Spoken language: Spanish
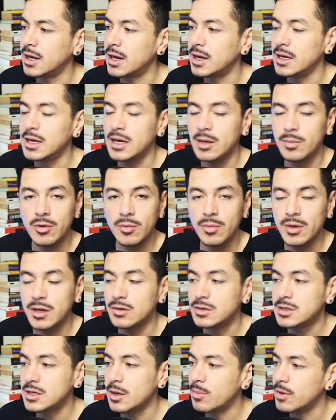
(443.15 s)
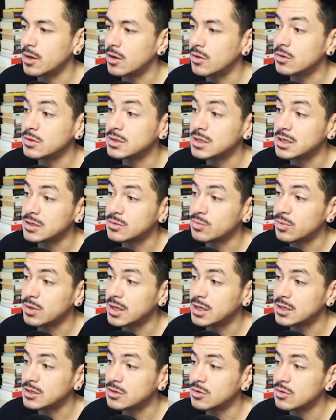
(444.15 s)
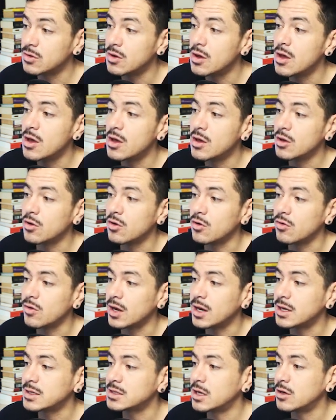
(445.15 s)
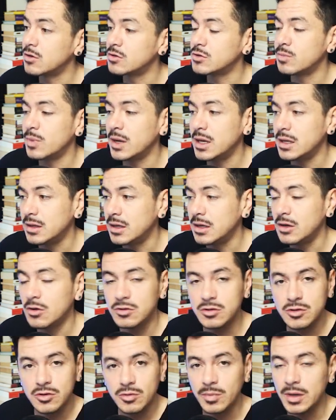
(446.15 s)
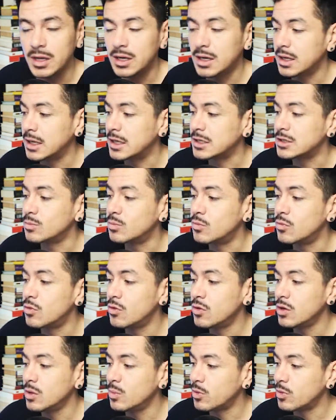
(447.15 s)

la línea promedio de 100 periodos y después de esto correr hasta los 28 mil es muy